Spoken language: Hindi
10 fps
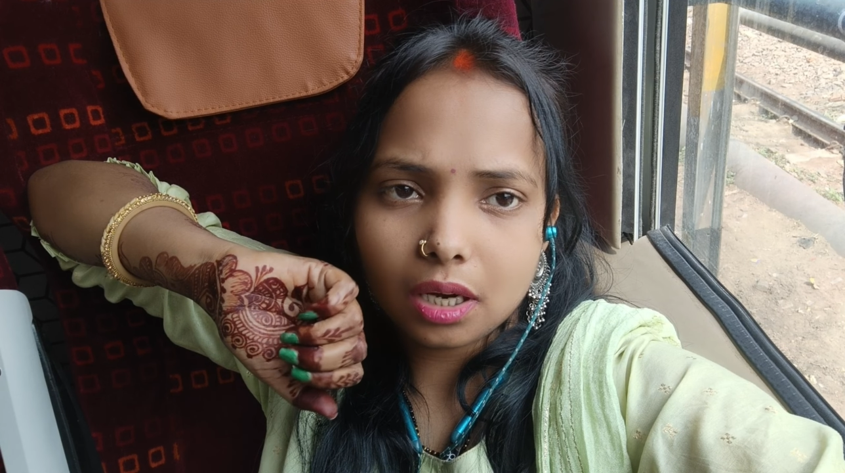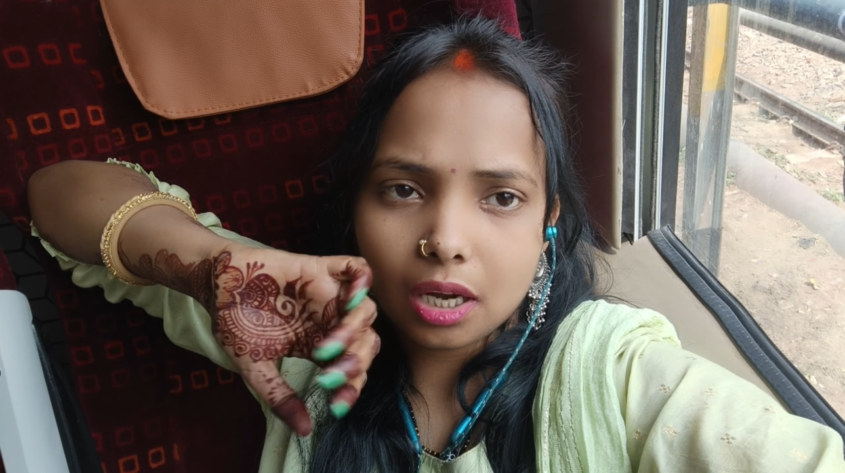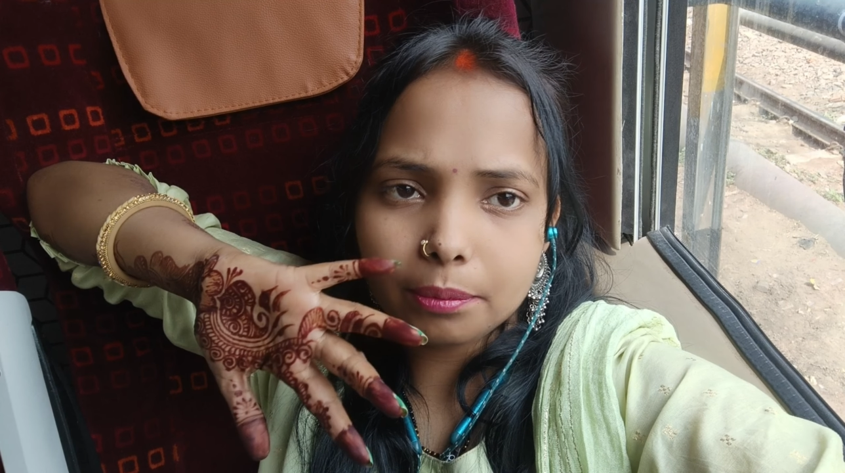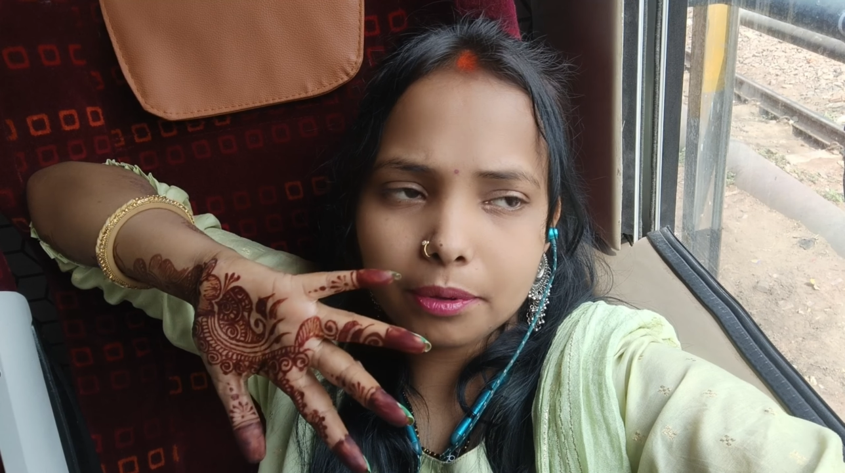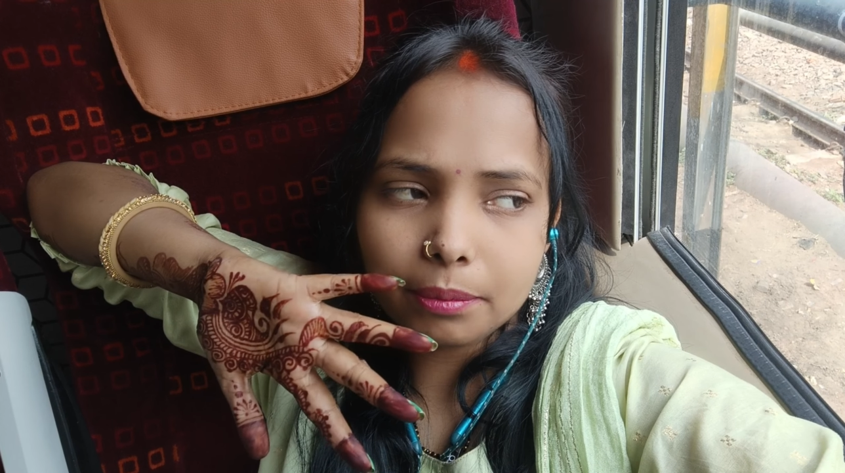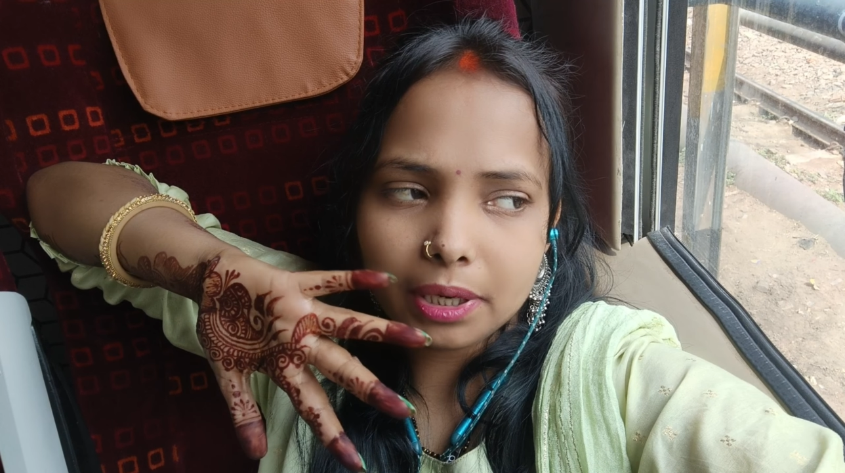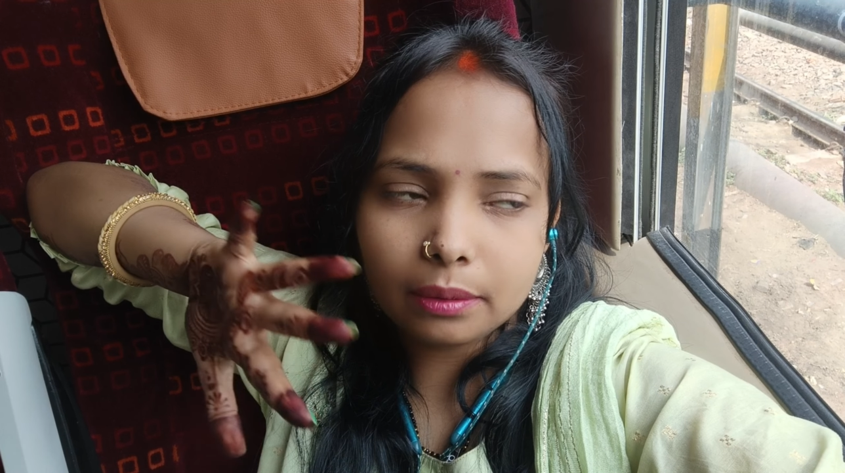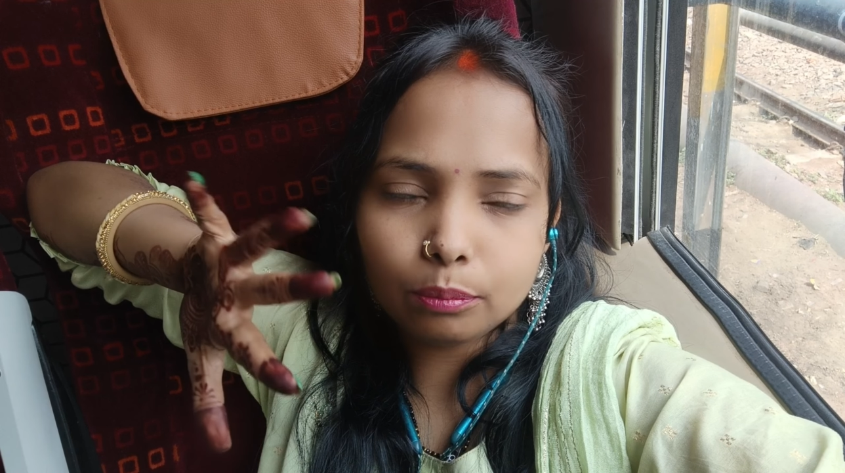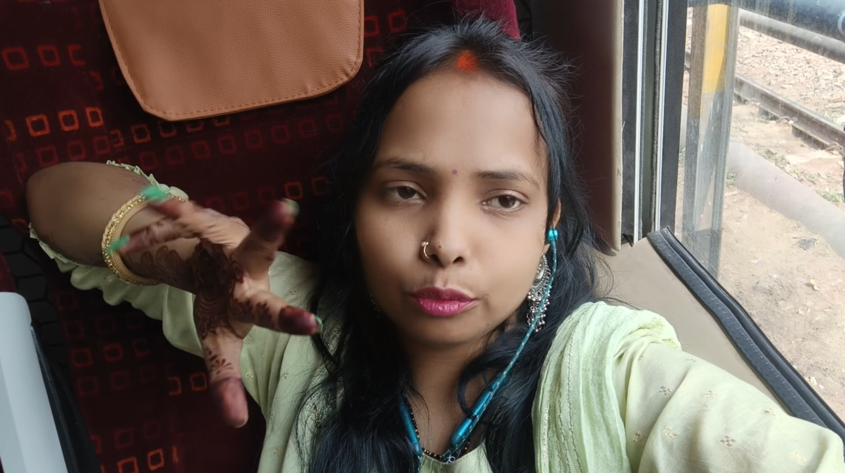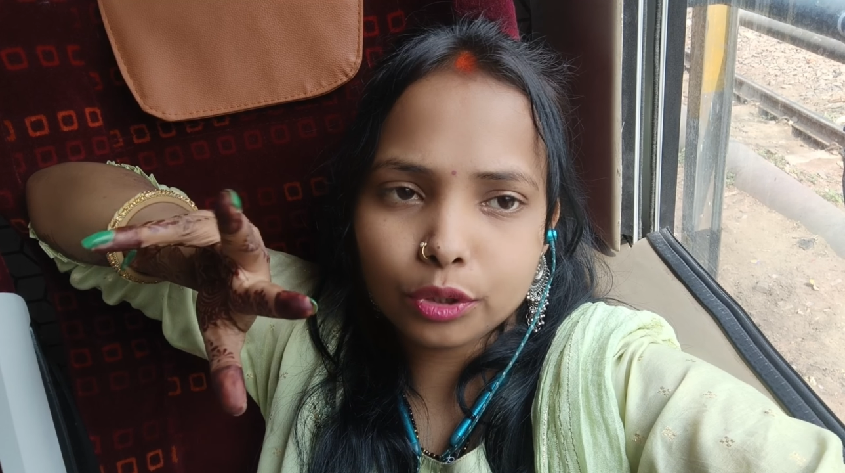अभी
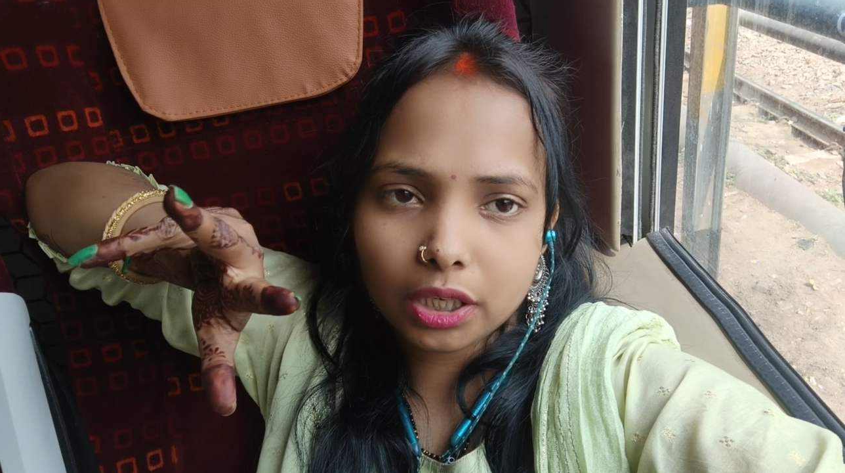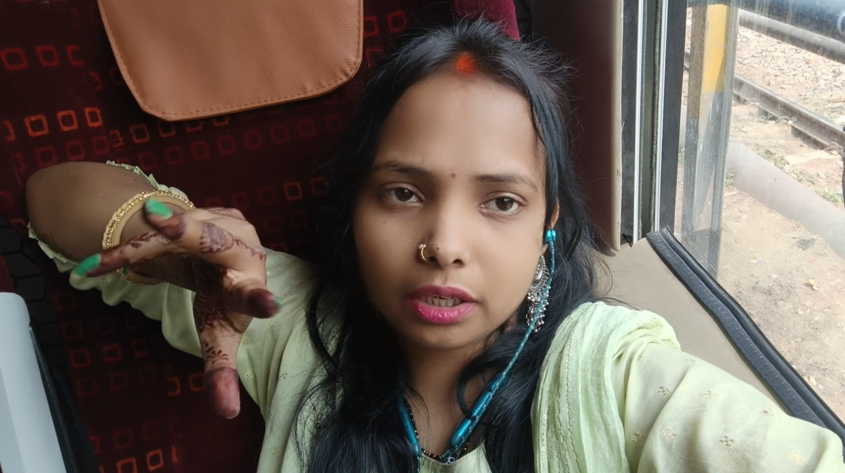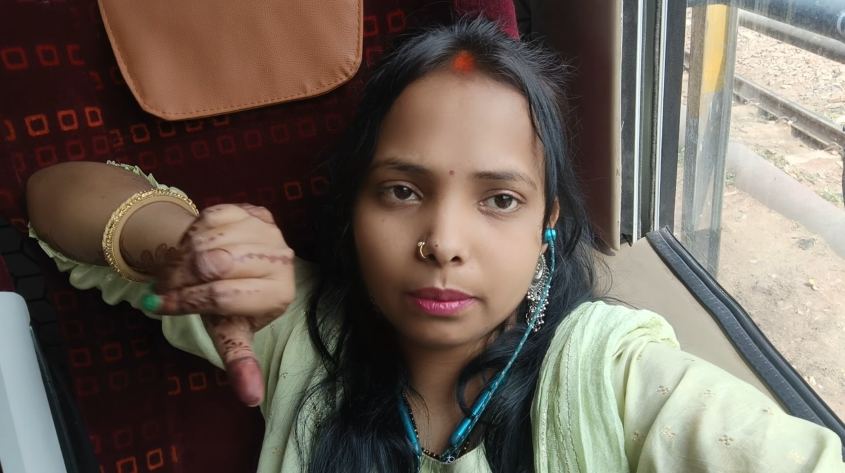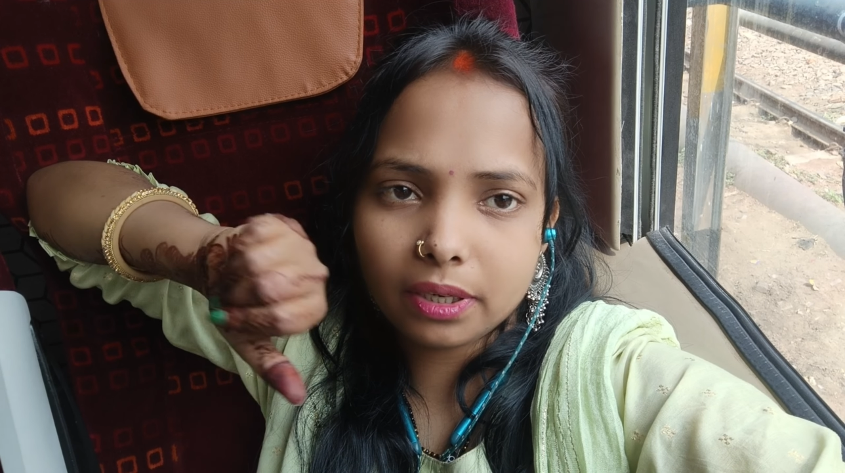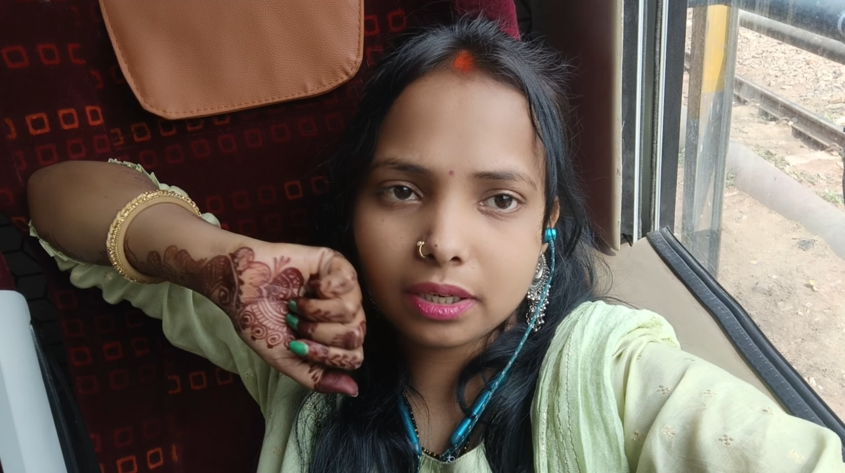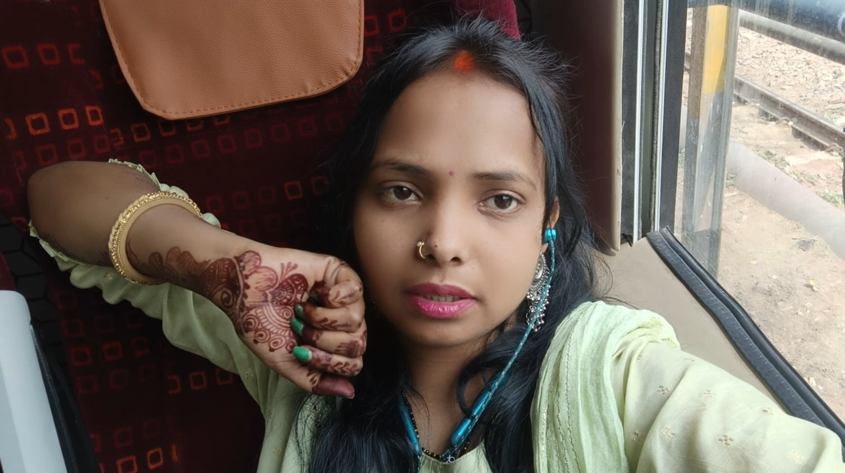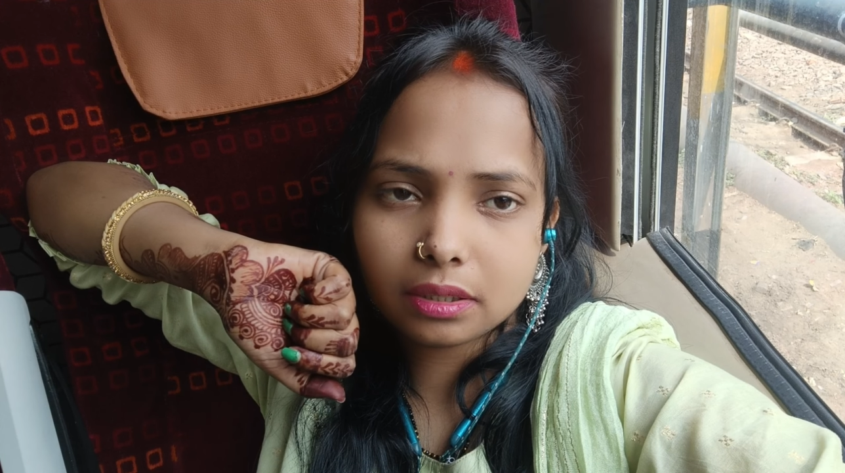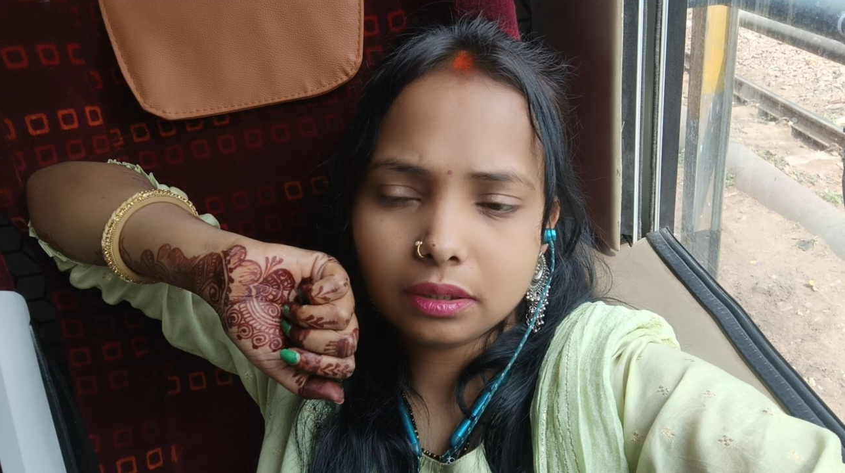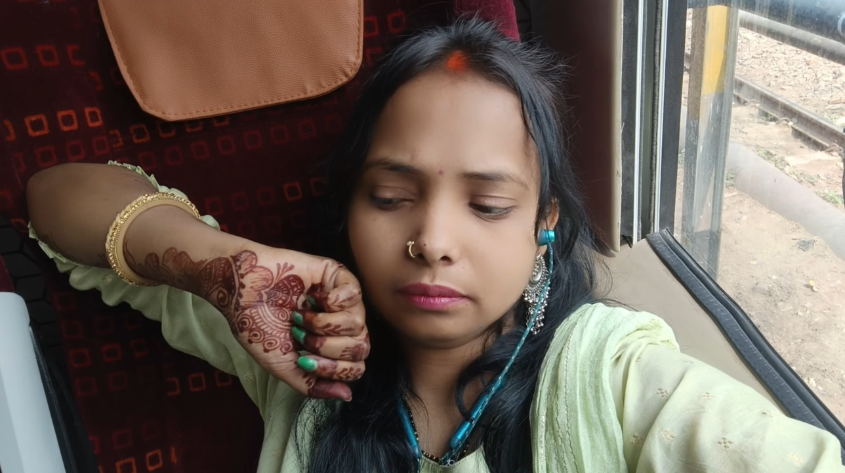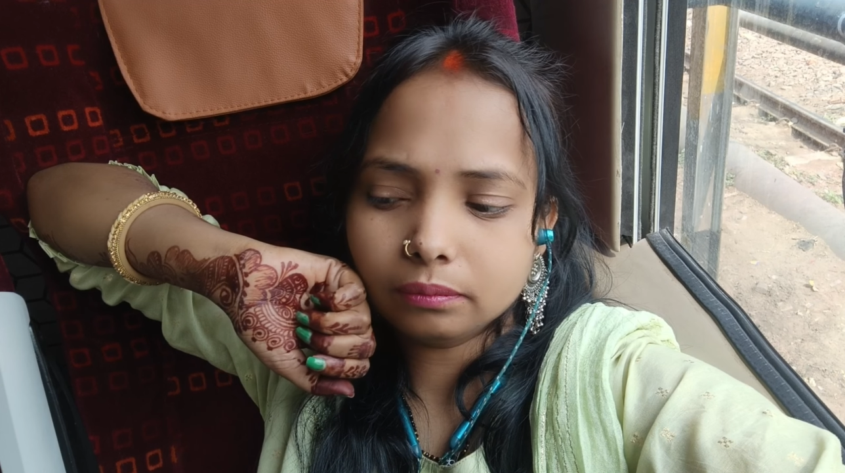मैंने पूछा एक भैया
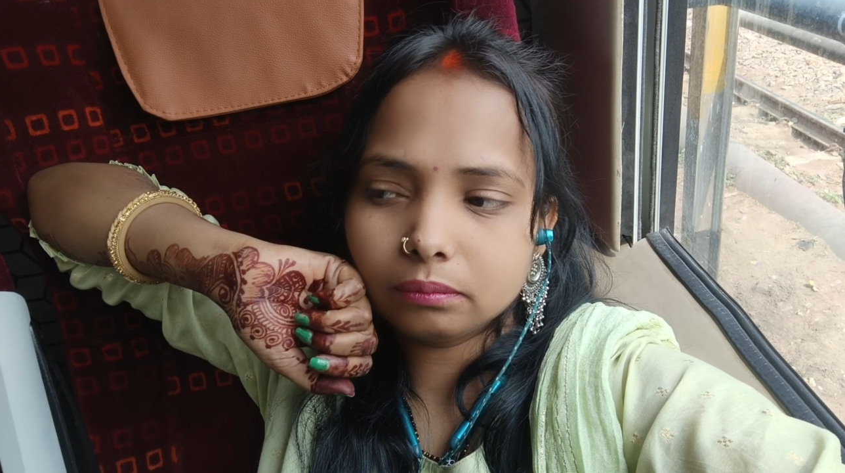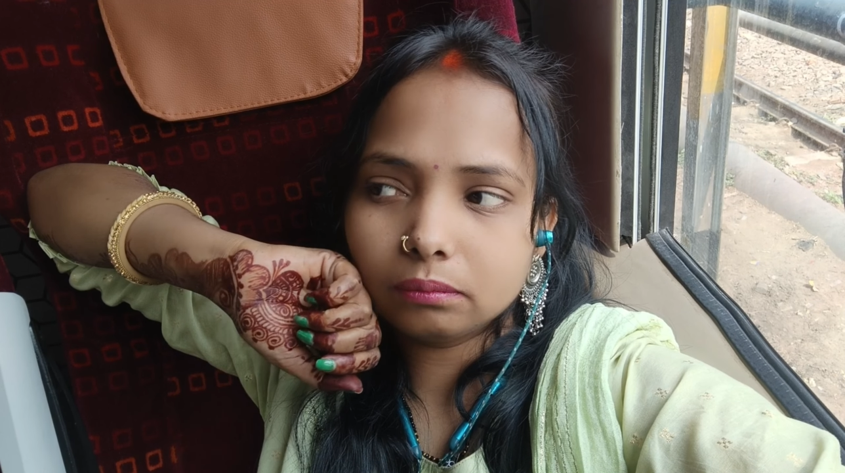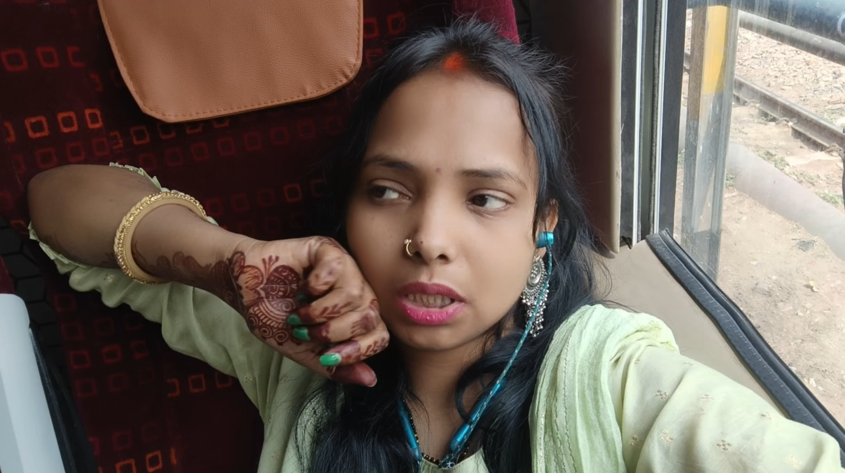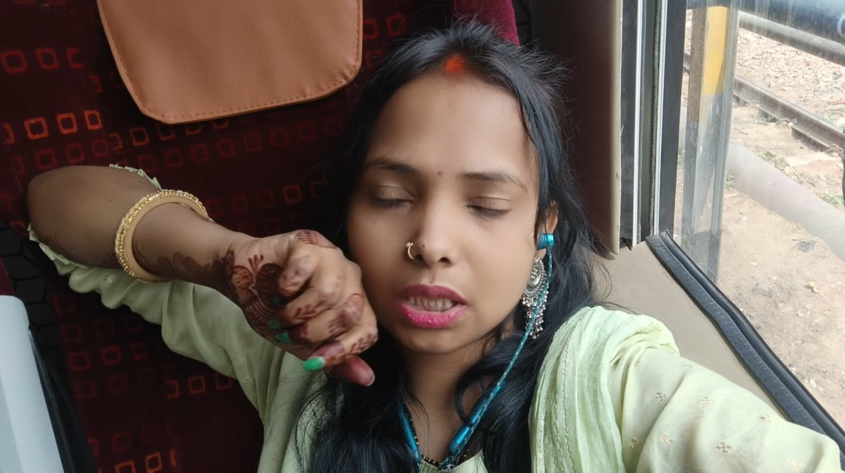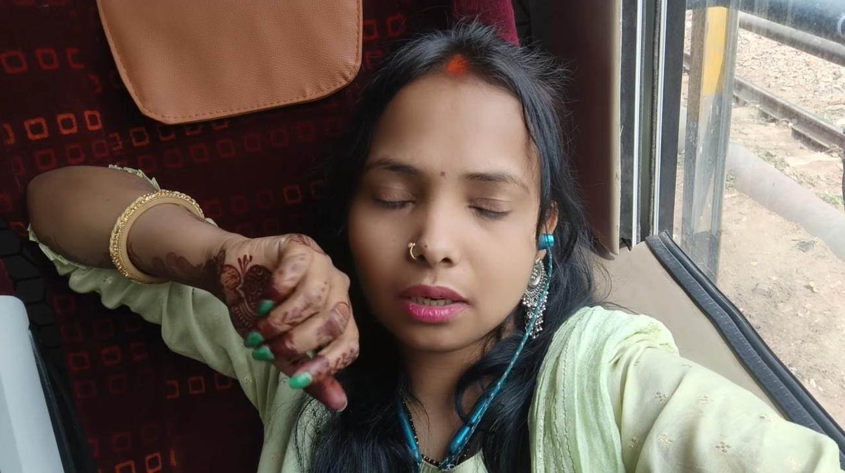से मतलब